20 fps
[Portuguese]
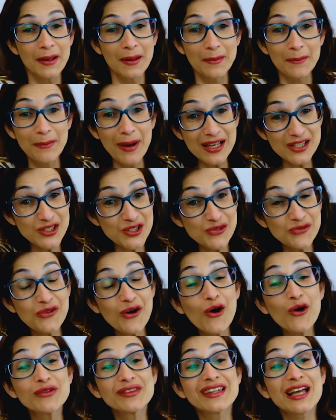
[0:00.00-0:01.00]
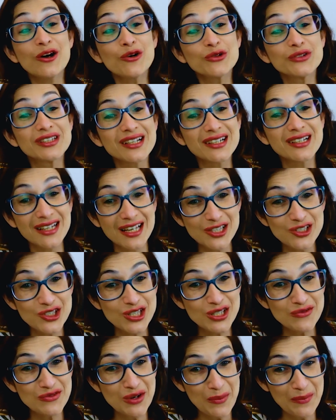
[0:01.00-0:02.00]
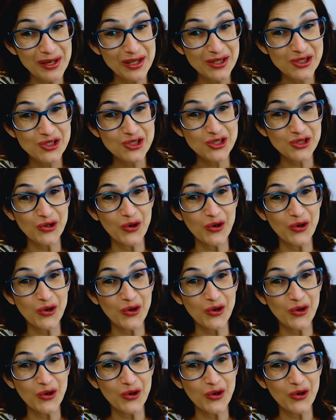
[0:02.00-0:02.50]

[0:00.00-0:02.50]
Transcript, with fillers: Bate-volta alternativa a partir de